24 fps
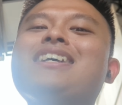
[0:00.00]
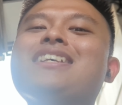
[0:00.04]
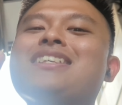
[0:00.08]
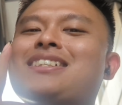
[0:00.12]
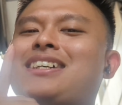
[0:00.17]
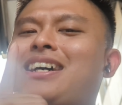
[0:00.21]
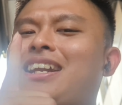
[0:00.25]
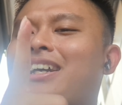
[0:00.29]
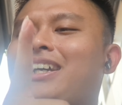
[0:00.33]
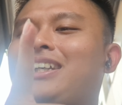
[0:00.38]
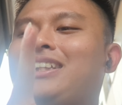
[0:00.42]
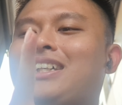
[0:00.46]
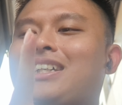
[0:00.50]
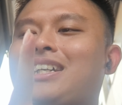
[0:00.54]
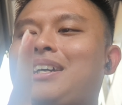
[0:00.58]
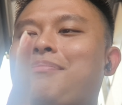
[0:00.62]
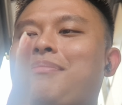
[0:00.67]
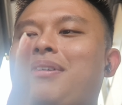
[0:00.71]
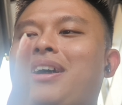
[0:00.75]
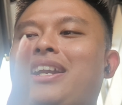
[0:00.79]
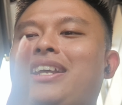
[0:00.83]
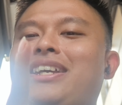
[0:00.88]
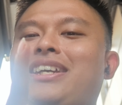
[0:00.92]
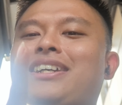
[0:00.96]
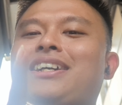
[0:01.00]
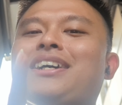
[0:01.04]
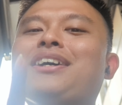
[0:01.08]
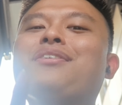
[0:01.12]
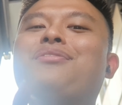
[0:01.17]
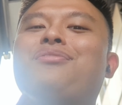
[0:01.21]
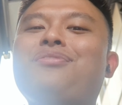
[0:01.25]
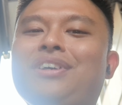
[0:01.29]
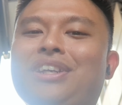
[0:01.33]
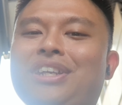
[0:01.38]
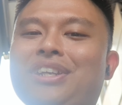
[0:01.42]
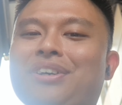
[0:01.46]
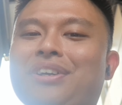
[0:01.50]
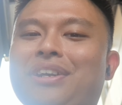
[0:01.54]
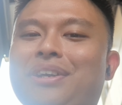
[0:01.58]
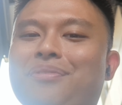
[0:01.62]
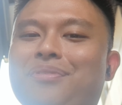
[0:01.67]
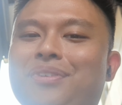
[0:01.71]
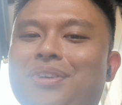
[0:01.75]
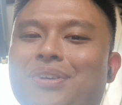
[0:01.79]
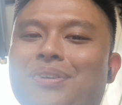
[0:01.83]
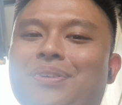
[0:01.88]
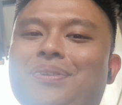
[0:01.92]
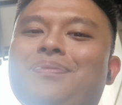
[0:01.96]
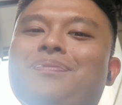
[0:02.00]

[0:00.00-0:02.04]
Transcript: Sekarang kita kembali ke video review.